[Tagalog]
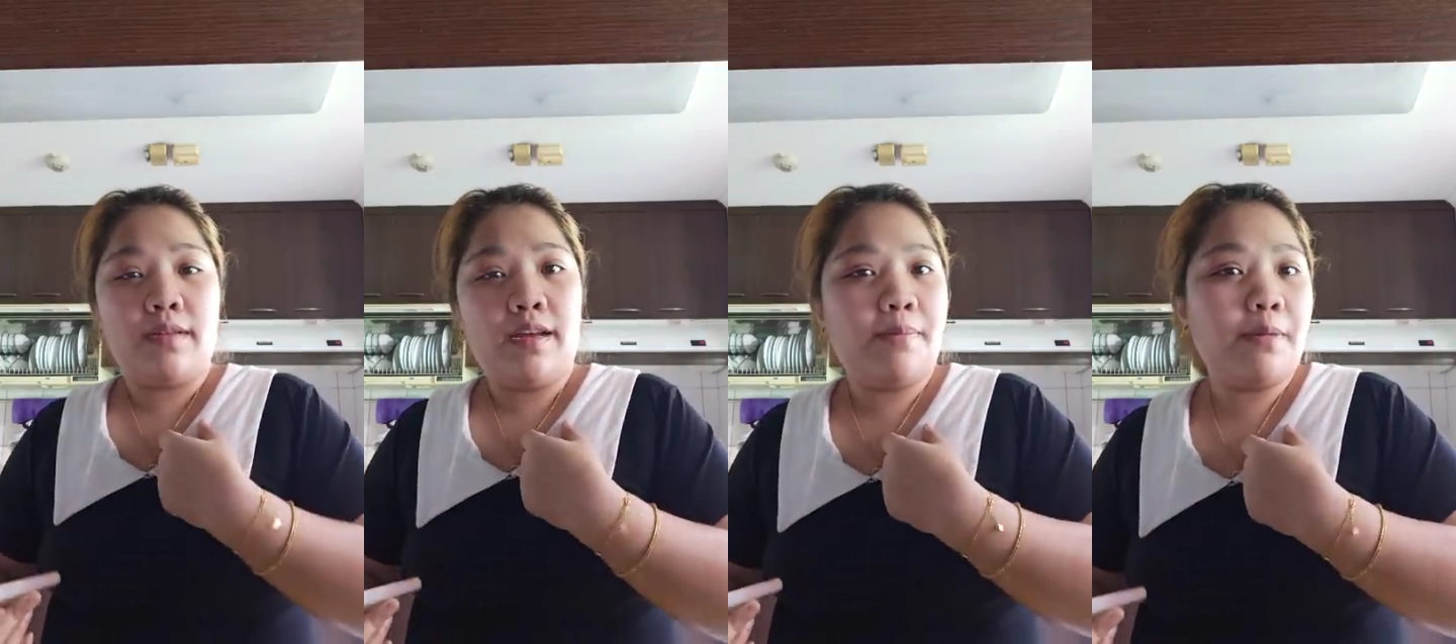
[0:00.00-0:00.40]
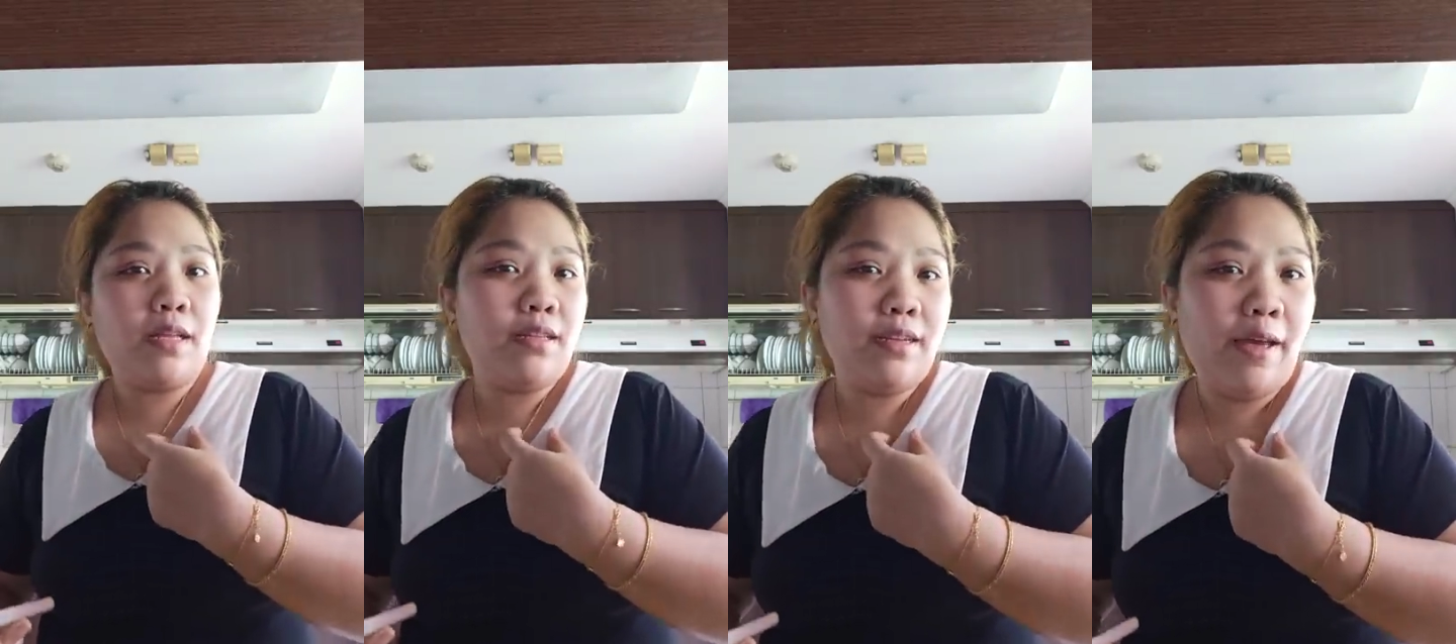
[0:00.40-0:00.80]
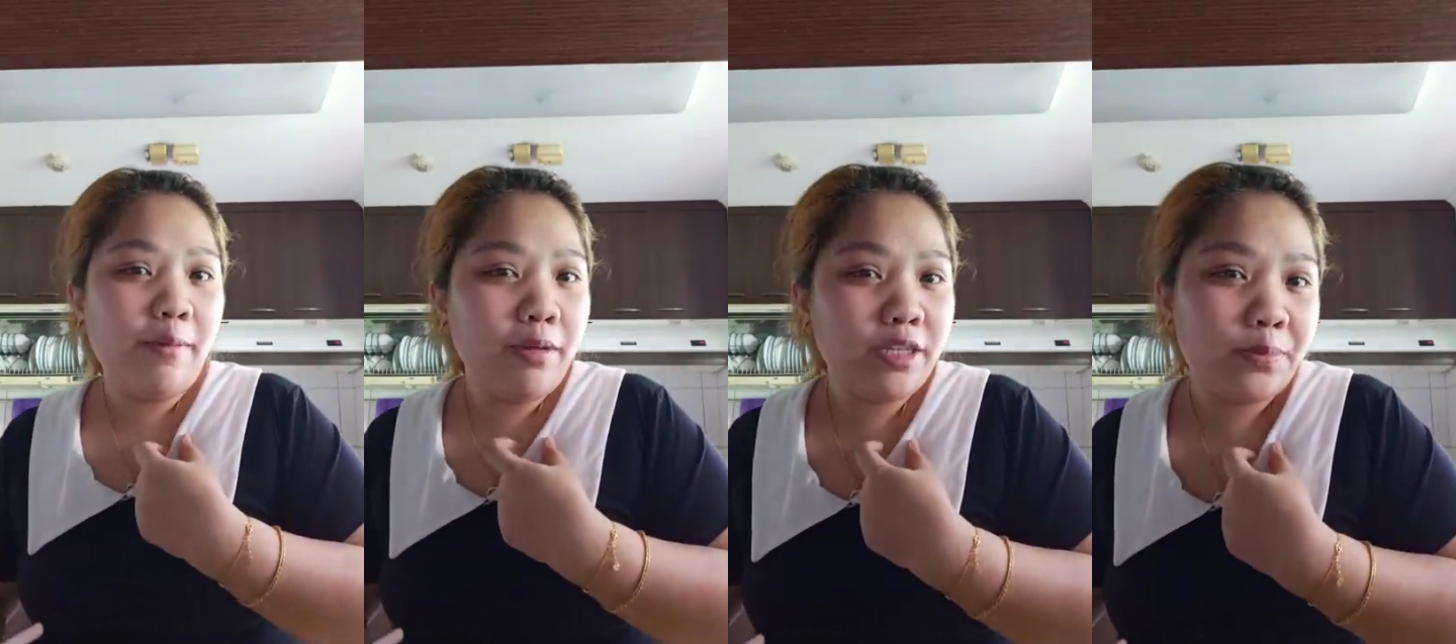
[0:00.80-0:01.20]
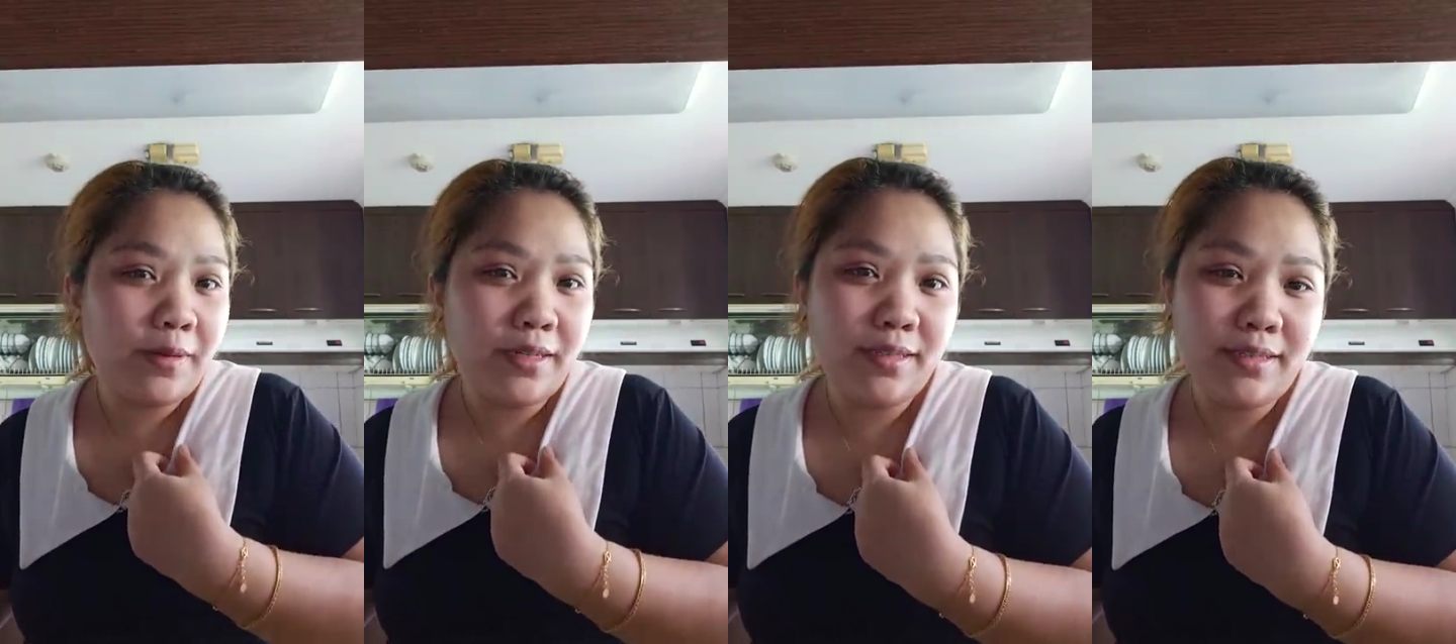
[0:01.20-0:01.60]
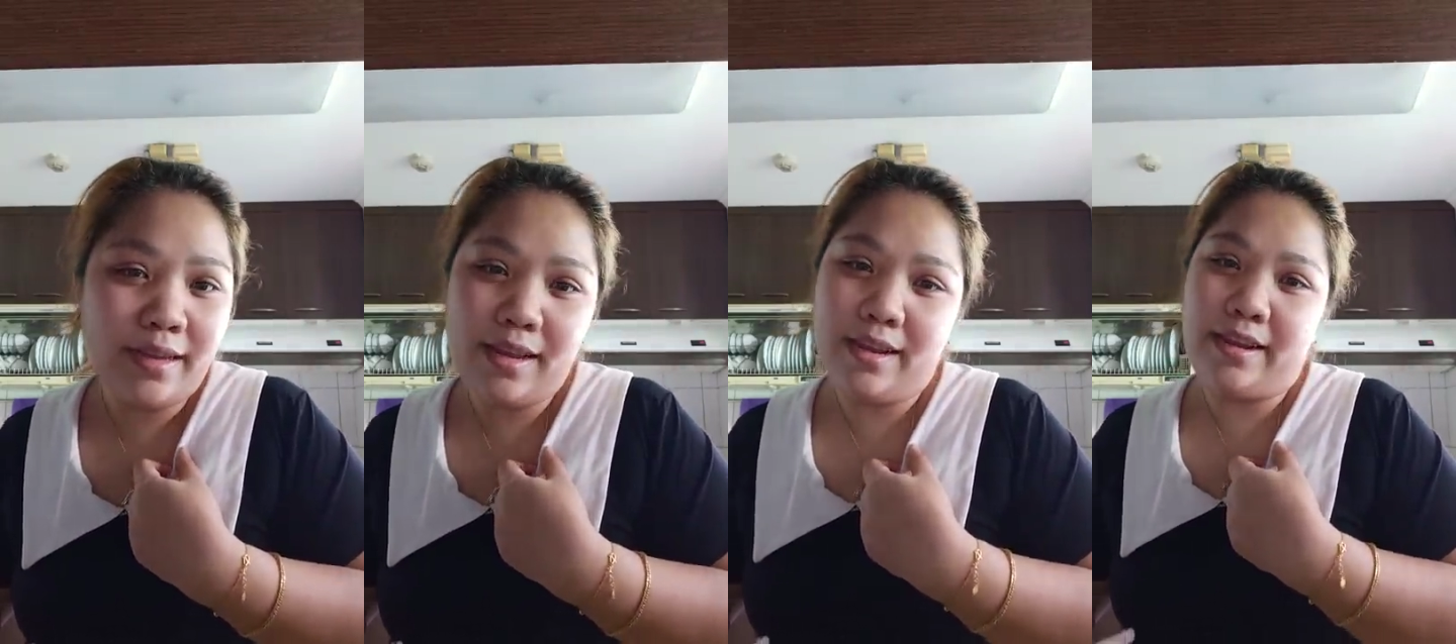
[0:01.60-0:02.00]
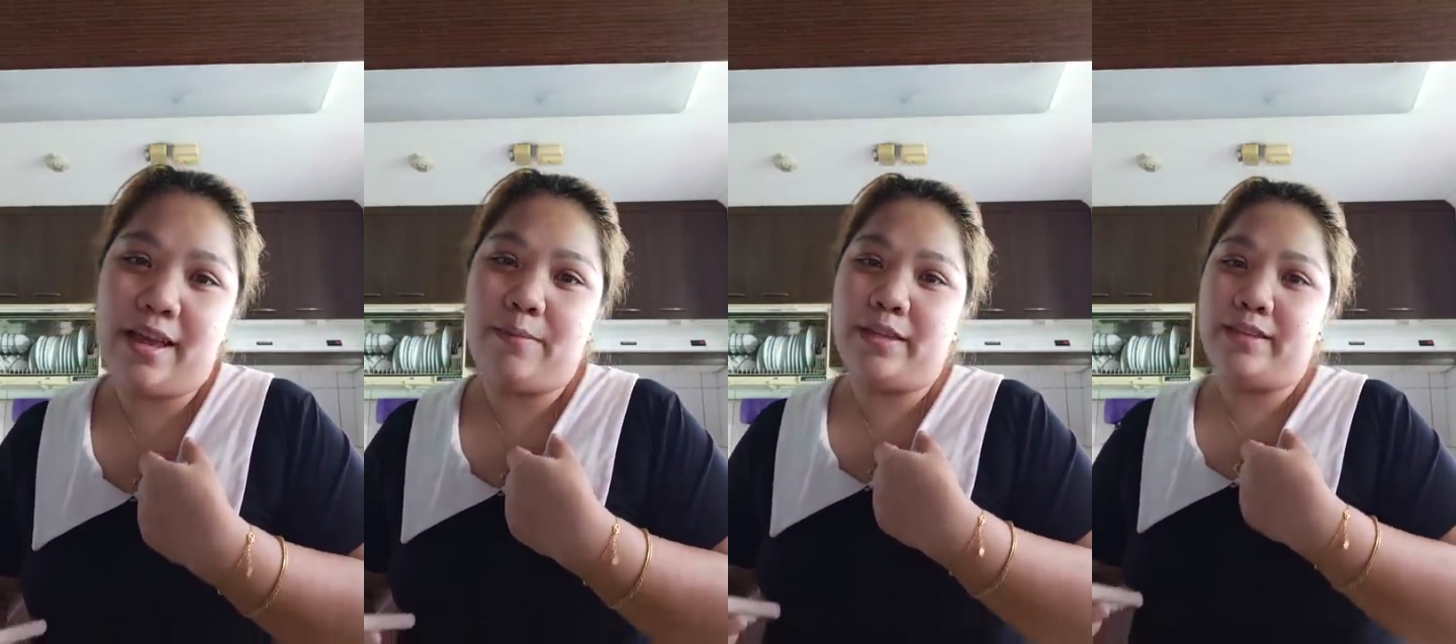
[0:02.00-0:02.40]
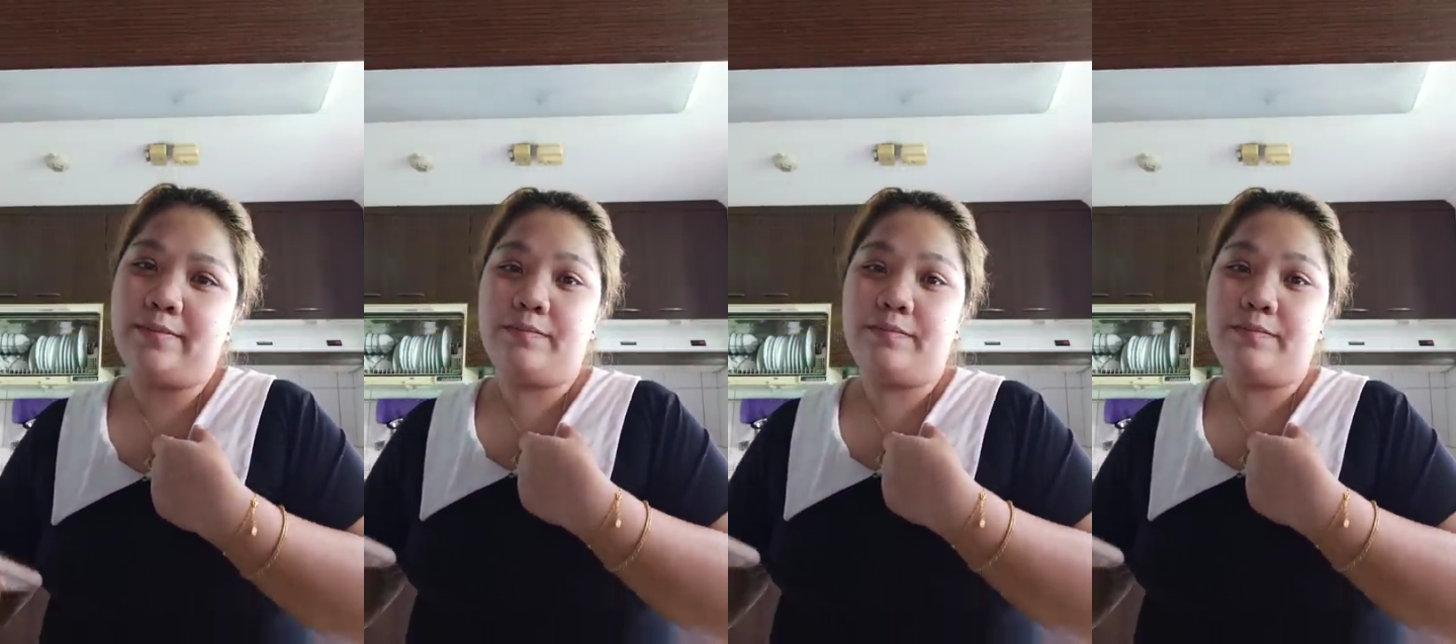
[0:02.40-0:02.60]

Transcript: karapatan din namin mag-express ng sarili namin.